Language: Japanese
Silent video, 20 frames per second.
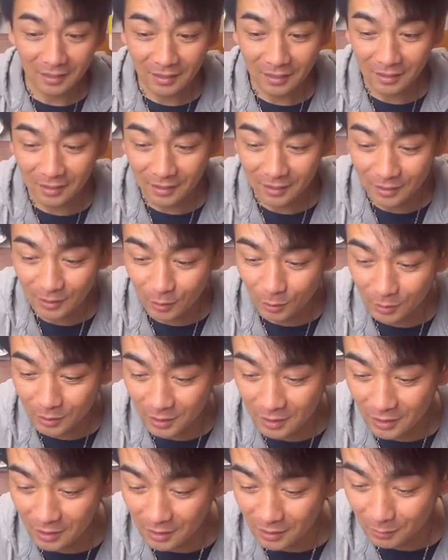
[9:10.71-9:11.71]
はい、漁
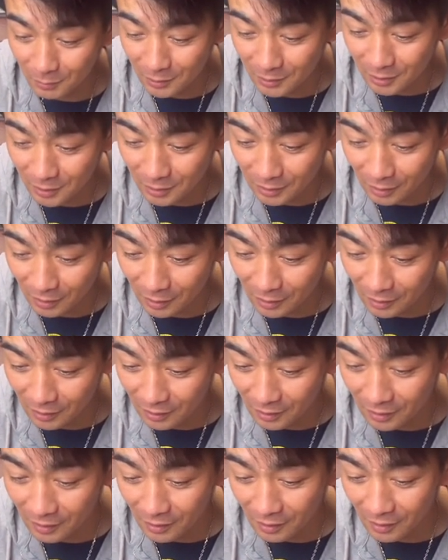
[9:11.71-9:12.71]
師できました。
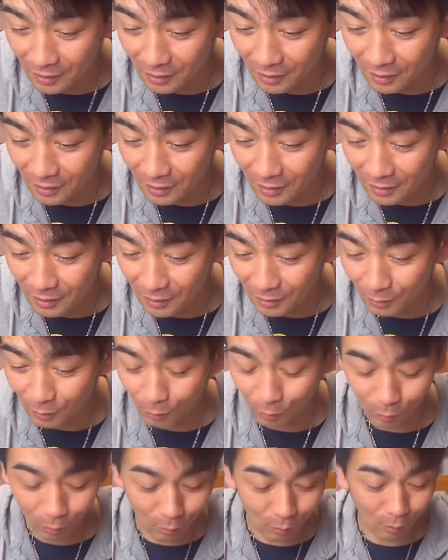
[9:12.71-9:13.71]
お
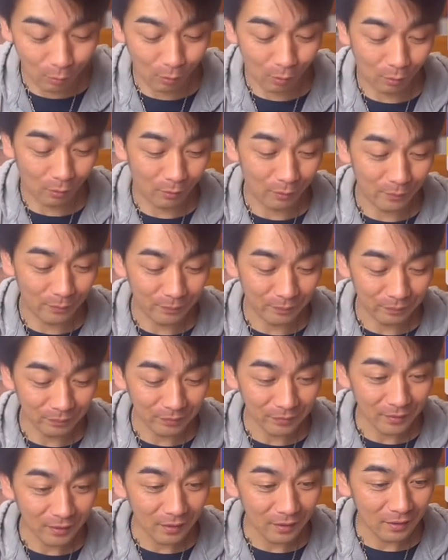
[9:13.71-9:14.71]
お。
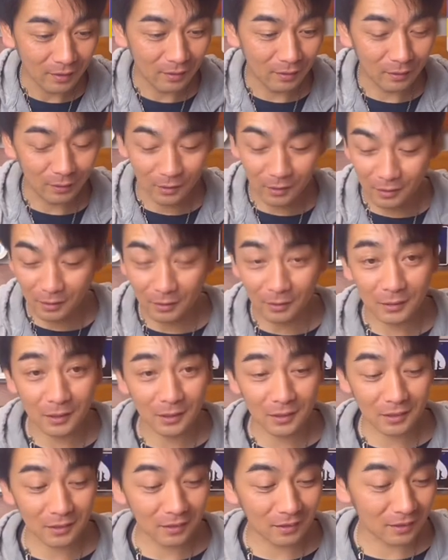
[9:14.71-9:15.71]
あ、なんか
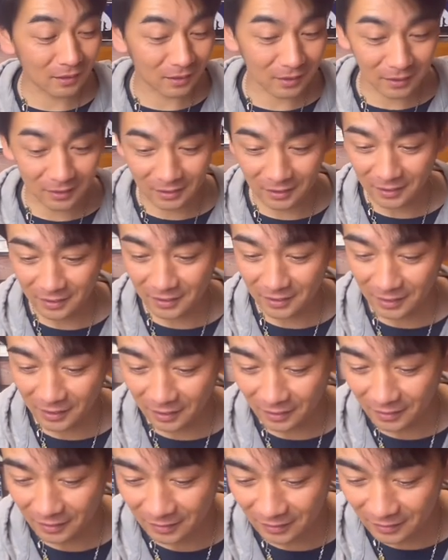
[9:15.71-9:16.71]
形になってきたじゃないです
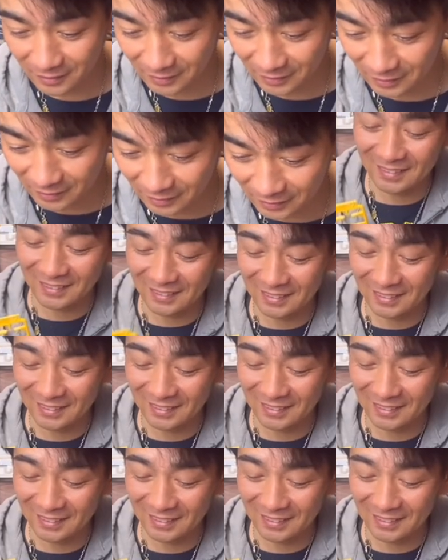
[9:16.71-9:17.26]
か。はい。